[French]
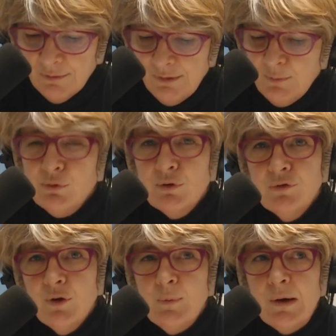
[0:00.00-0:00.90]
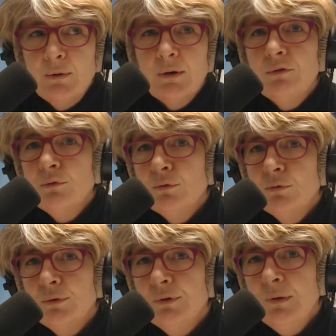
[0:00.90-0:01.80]
10% par le
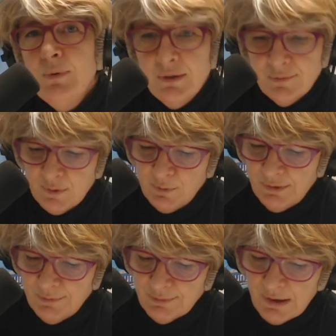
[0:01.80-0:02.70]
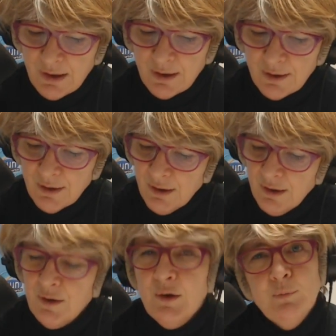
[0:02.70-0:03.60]
réseau euh, des bénévoles Petits Frères
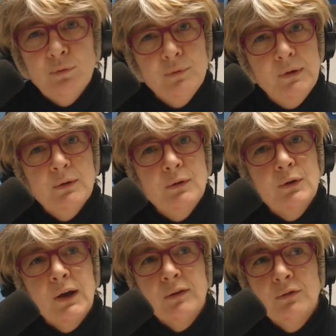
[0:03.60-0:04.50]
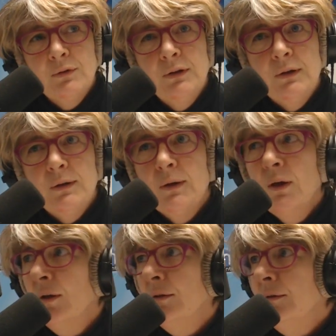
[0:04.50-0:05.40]
et puis euh, le reste des,
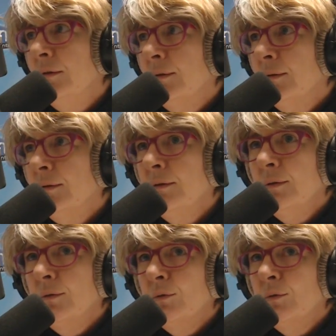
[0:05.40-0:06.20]
des,